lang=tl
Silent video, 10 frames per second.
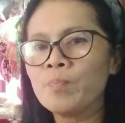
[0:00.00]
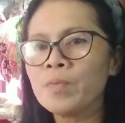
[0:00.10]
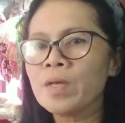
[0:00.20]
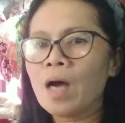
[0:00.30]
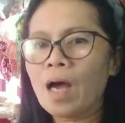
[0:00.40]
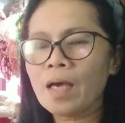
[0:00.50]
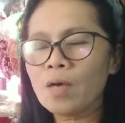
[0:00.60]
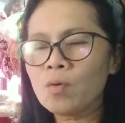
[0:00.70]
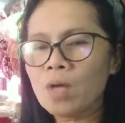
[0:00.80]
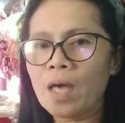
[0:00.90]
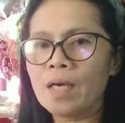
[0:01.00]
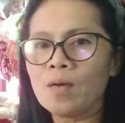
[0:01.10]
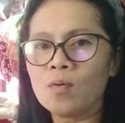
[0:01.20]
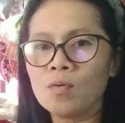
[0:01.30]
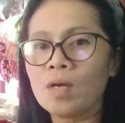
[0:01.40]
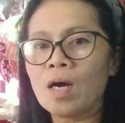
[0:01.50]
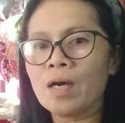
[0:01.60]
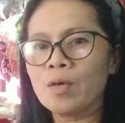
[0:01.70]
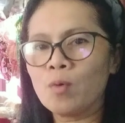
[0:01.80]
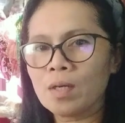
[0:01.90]
Ayaw na ayaw ko na kayo
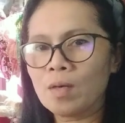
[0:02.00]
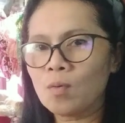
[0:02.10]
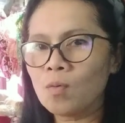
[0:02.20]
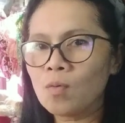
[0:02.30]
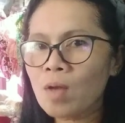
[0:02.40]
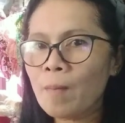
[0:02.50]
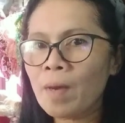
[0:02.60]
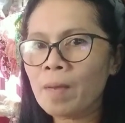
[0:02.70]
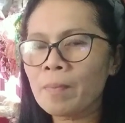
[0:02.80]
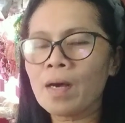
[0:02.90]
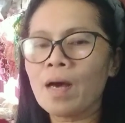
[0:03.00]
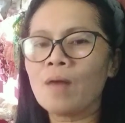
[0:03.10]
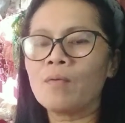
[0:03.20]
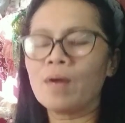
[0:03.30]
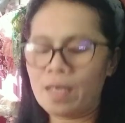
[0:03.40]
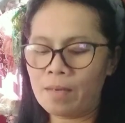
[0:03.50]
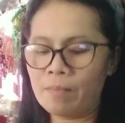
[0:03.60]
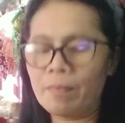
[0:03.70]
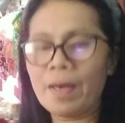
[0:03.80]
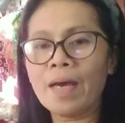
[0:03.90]
ang nangunguna makipag-away.
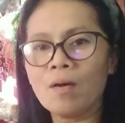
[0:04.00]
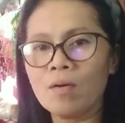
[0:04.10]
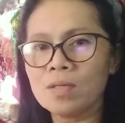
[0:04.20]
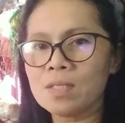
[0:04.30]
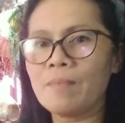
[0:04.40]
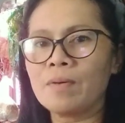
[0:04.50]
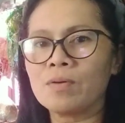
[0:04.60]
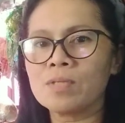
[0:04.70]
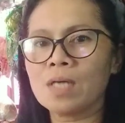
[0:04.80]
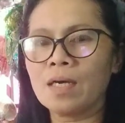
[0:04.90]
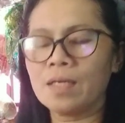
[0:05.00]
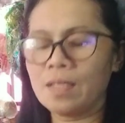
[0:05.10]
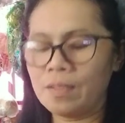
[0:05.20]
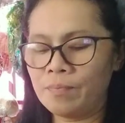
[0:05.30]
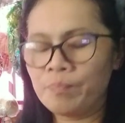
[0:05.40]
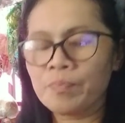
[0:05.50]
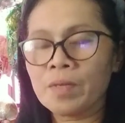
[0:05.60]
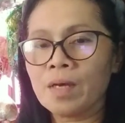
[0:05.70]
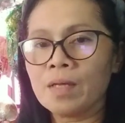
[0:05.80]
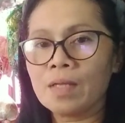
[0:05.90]
Pero sabi ko sa
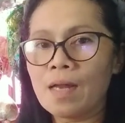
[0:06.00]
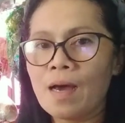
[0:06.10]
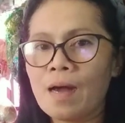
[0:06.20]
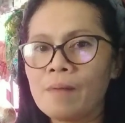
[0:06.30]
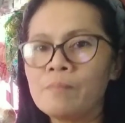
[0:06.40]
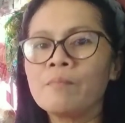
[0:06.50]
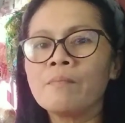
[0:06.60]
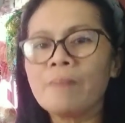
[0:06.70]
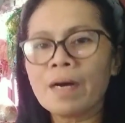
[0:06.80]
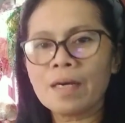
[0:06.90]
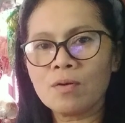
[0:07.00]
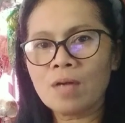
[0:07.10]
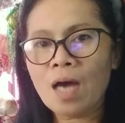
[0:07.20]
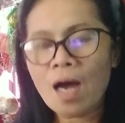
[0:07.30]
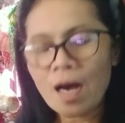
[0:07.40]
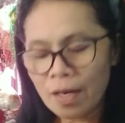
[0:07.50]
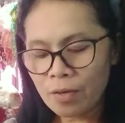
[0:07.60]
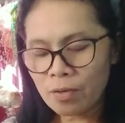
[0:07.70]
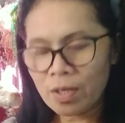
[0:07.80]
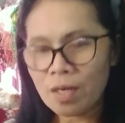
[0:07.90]
kanila, pag inunahan kayo,
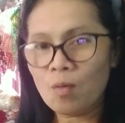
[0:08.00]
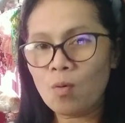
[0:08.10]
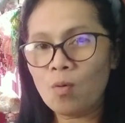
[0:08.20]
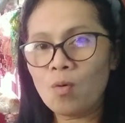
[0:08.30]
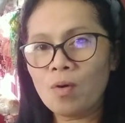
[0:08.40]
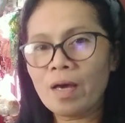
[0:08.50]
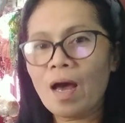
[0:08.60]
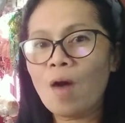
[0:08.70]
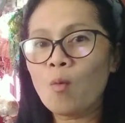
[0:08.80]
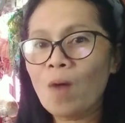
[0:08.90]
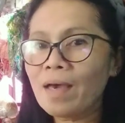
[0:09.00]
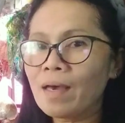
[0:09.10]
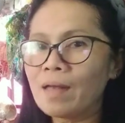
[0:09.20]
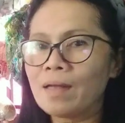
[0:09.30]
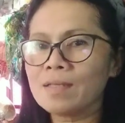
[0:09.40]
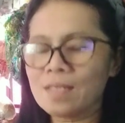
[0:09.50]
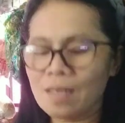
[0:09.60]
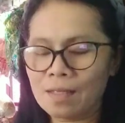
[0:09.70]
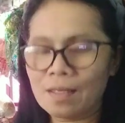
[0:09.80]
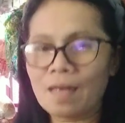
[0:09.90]
ina awayin at
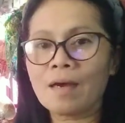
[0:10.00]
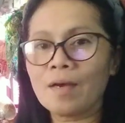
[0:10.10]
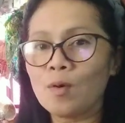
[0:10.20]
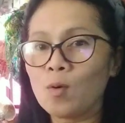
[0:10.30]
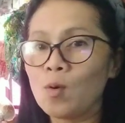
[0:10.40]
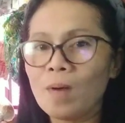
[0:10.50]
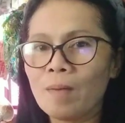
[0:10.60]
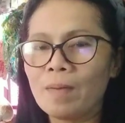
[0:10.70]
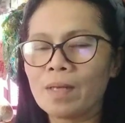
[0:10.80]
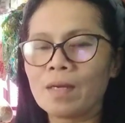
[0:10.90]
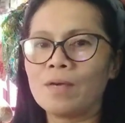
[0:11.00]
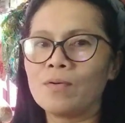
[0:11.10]
sinaktan kayo, lumaban kayo.